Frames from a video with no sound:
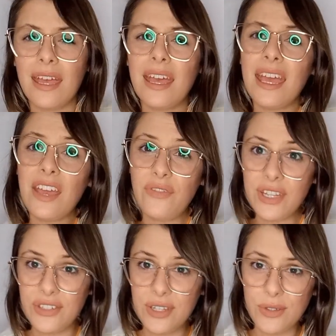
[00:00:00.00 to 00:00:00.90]

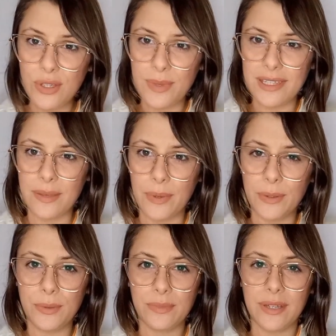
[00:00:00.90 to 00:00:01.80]
Refletindo sobre essa
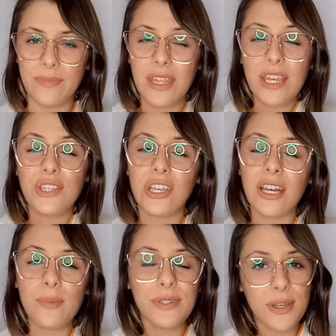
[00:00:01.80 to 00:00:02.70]
pergunta,
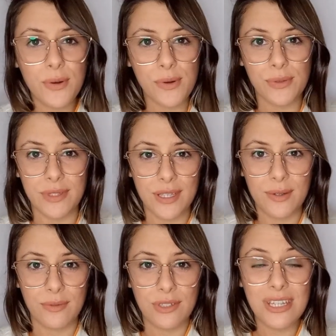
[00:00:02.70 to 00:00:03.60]
chegamos à
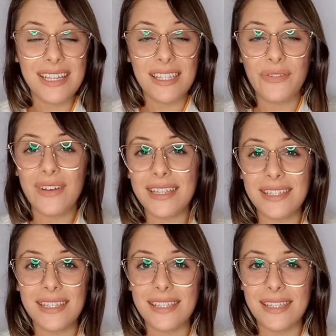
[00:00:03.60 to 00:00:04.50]
conclusão de que se faz
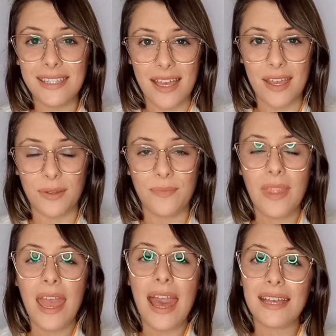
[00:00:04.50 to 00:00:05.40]
necessário
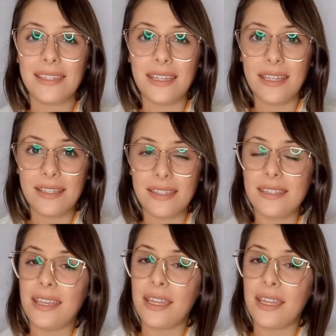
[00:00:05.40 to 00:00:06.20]
as crianças terem